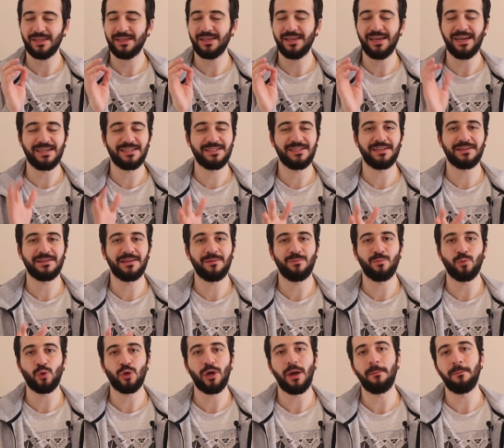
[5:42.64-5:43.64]
gerçekten
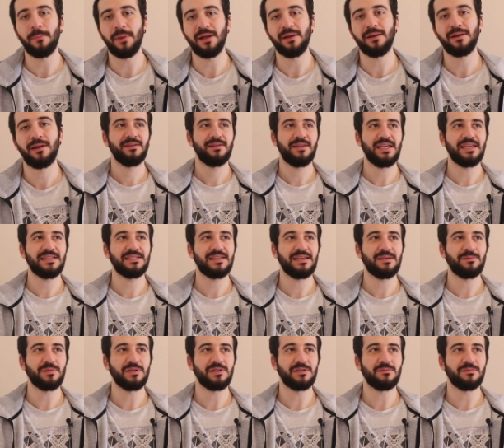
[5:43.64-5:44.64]
mükemmel. Tek
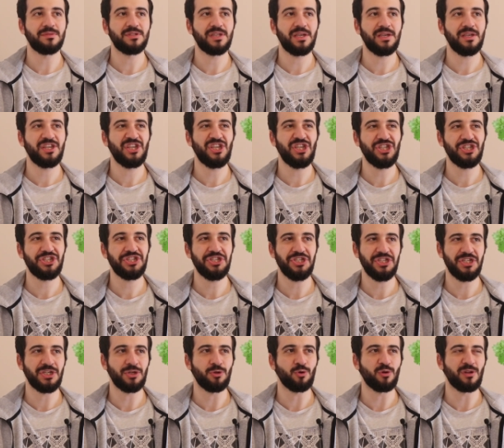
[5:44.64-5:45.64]
sevmediğim şey
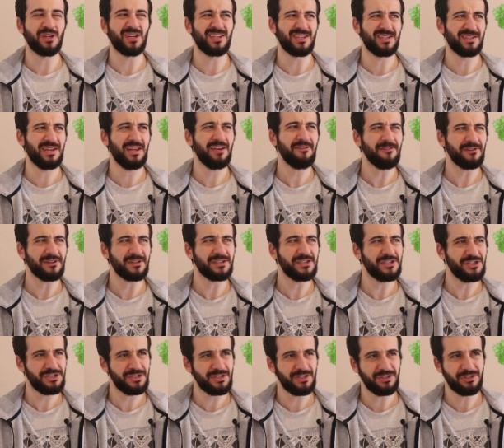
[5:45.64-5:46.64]
kişniş yiyorlar. Evet
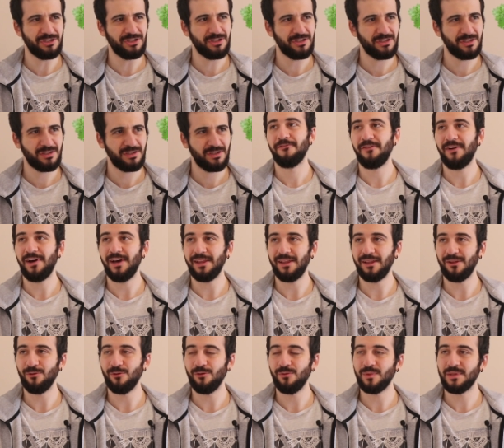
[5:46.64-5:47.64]
kişniş.
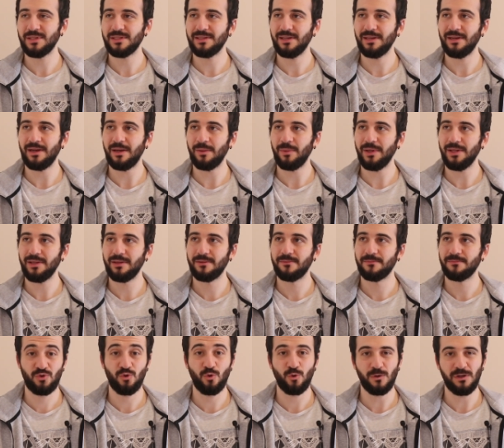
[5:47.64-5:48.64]
Faydalı olmasına rağmen
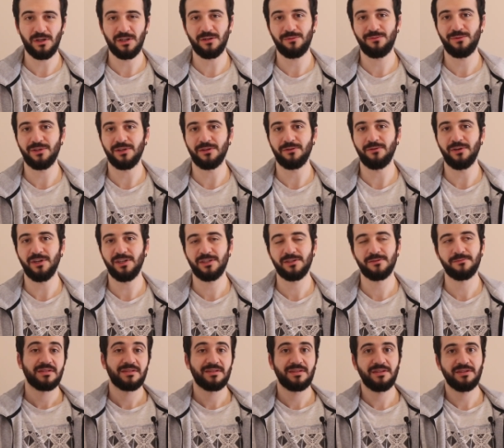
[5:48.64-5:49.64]
çok ağır bir tadı
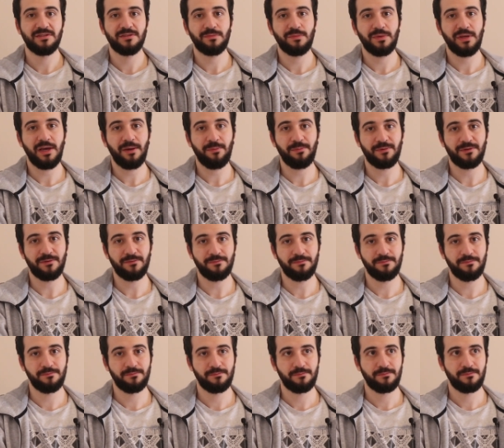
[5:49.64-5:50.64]
var. Stajımı
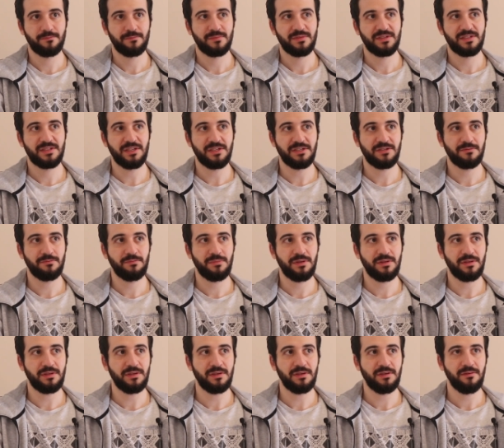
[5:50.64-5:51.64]
yaptım. Stajım
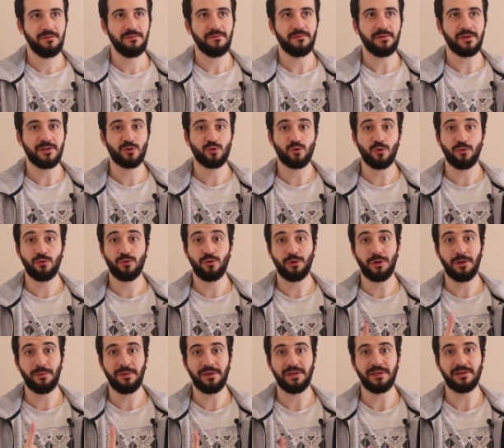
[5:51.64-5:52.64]
bitti ve son
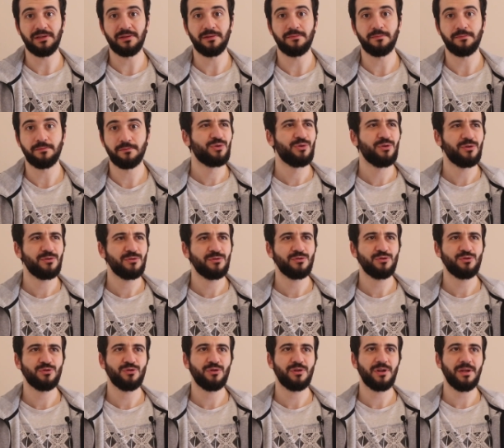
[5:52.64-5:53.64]
döneme girdim.
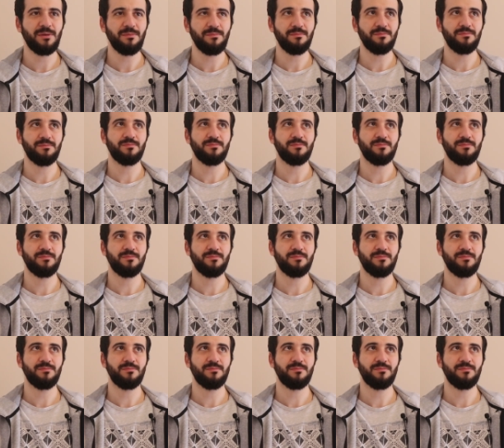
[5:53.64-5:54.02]
Dördüncü dönem